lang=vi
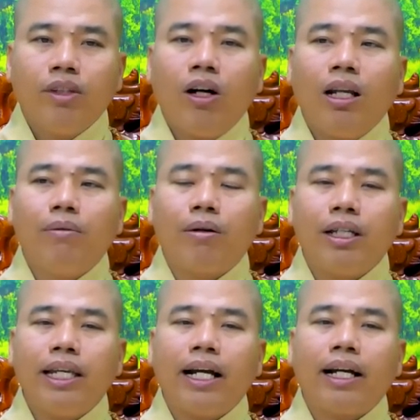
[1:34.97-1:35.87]
đó là một
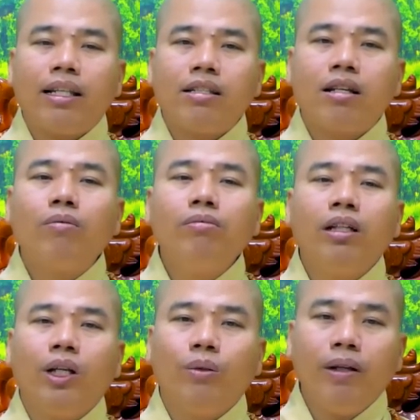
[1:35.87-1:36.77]
cái nhân cách sống
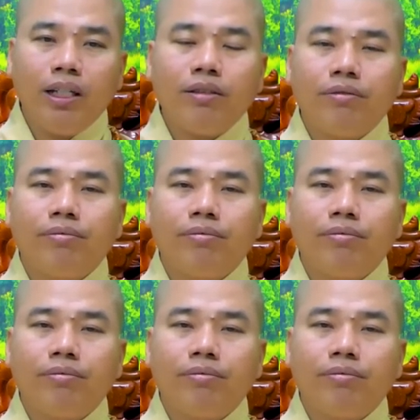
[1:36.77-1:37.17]
hiểu biết